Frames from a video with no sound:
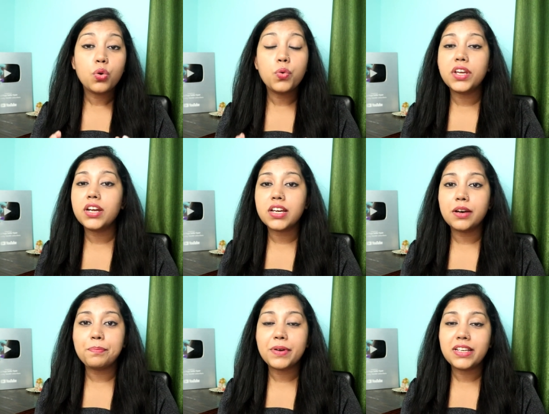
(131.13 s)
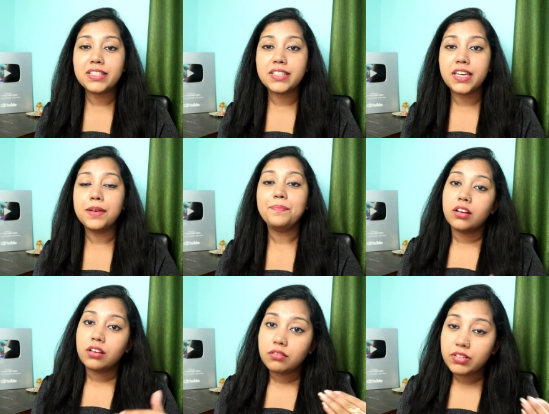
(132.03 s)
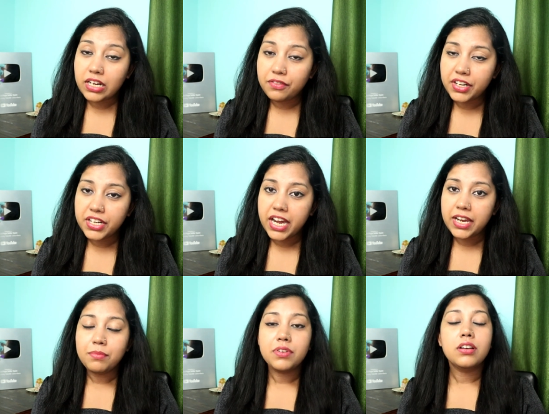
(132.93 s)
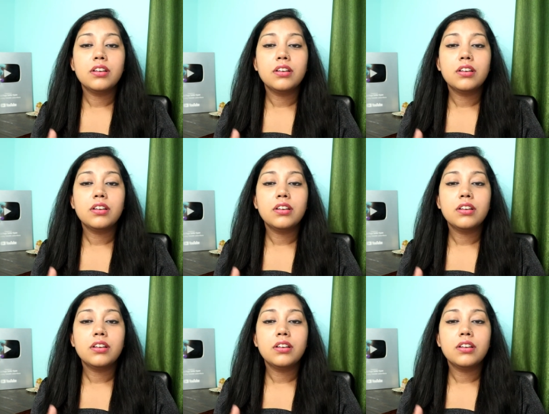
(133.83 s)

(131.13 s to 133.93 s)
कुरियर कंपनीज के डिलीवरी टाइम